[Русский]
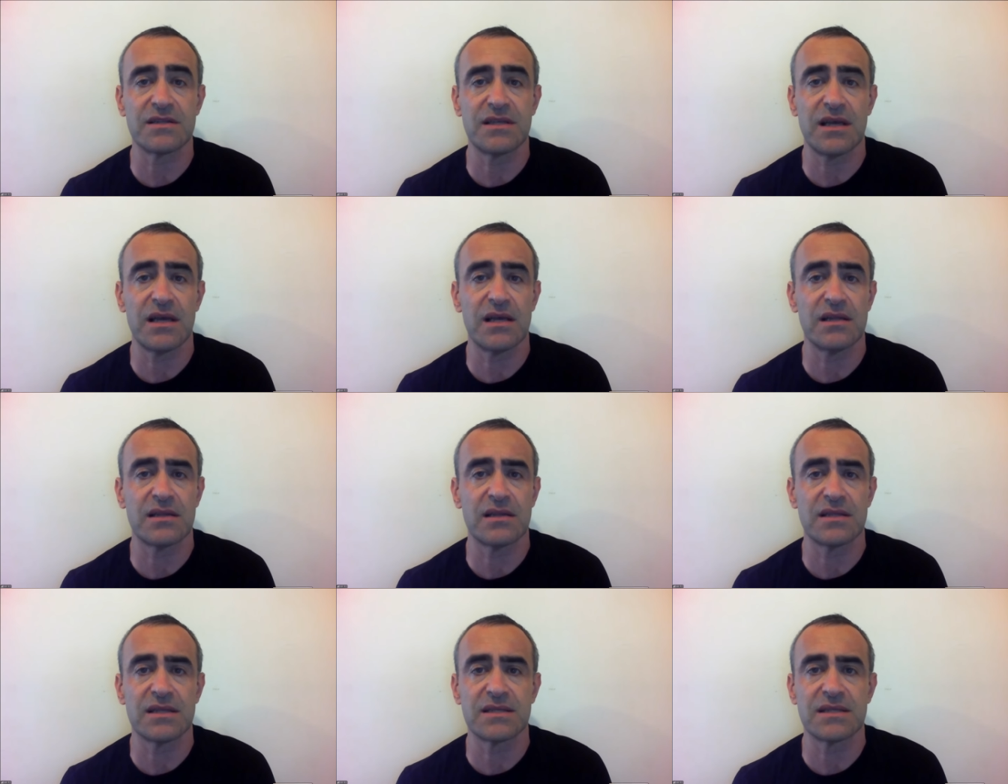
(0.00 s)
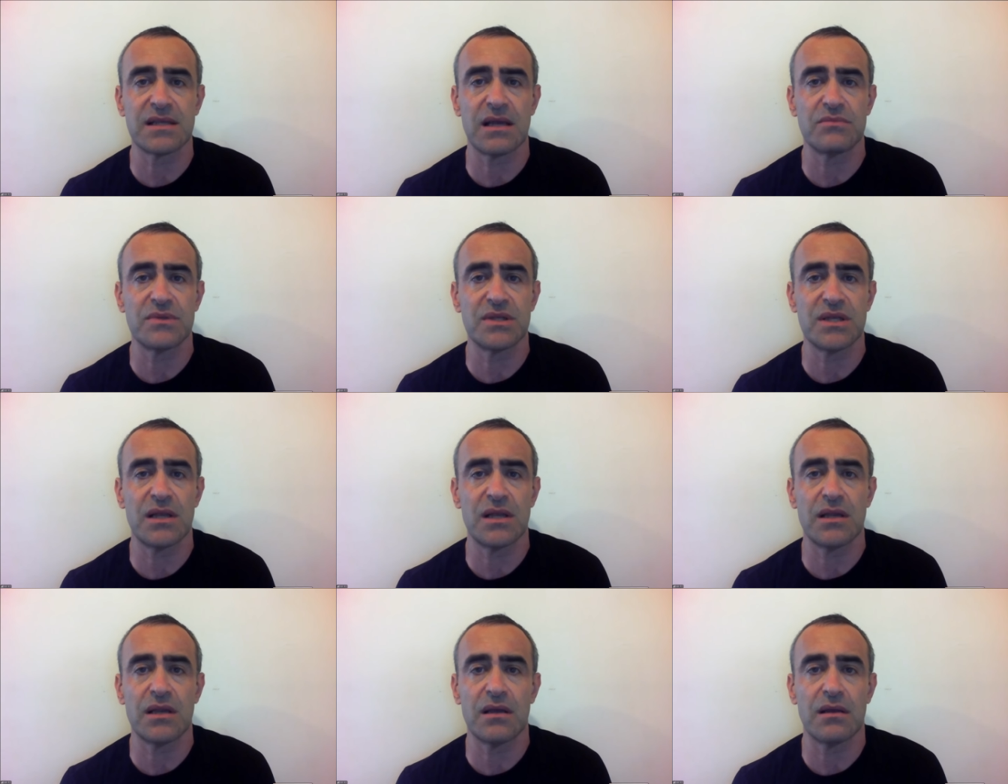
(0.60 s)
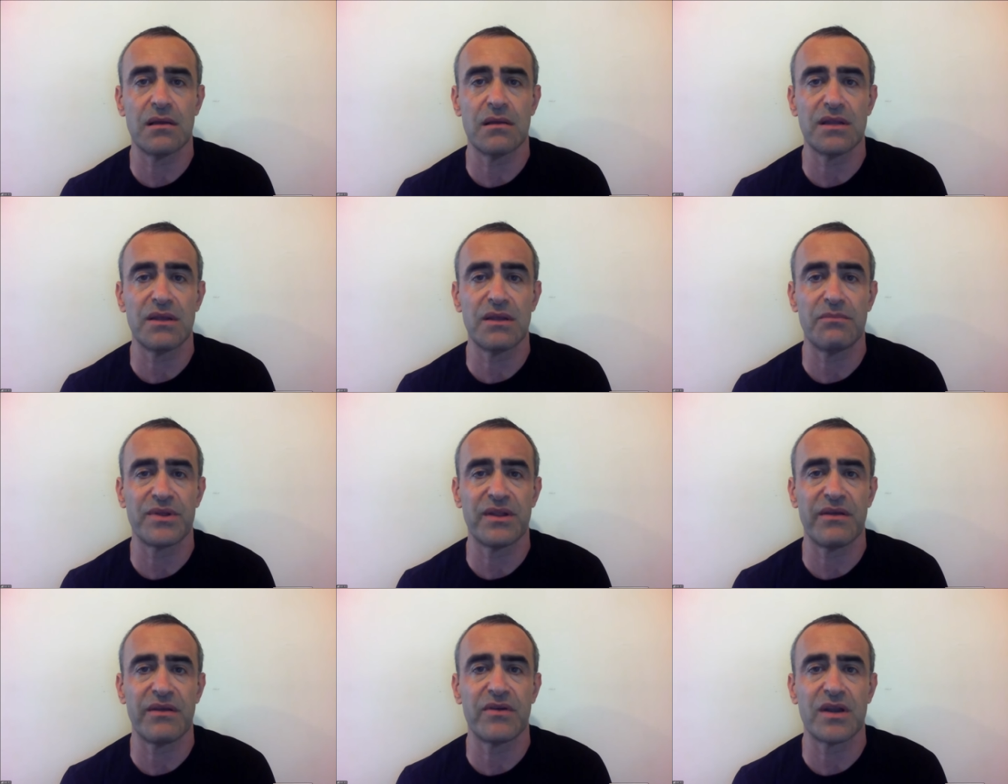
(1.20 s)
хотя это на самом деле,
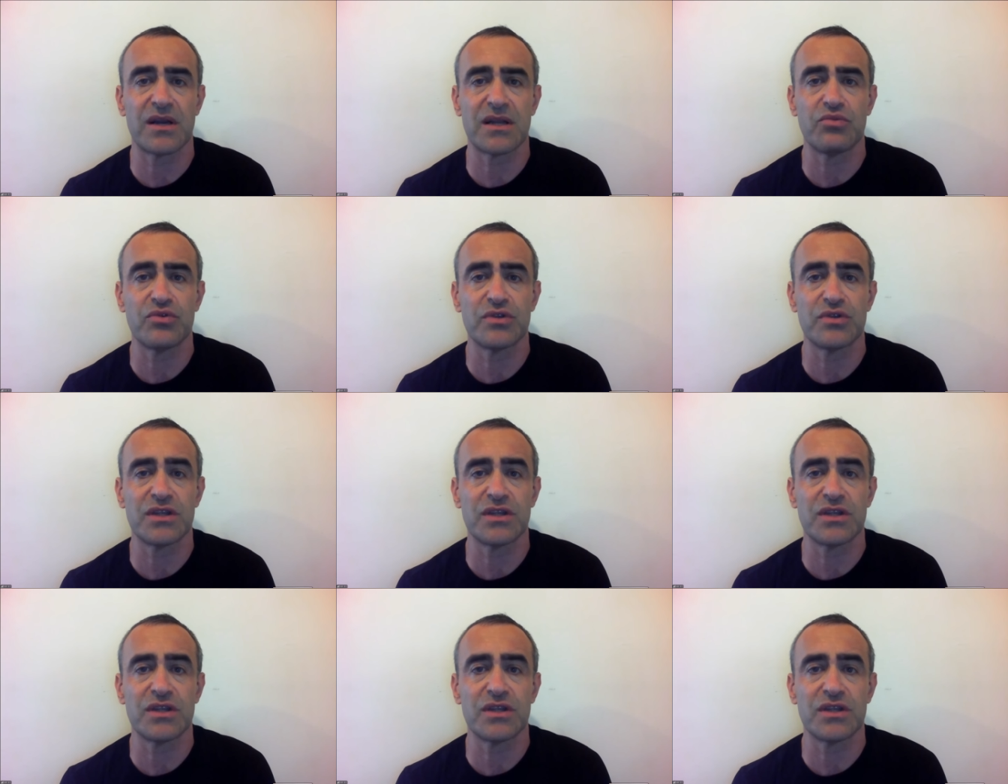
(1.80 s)
не, наверное,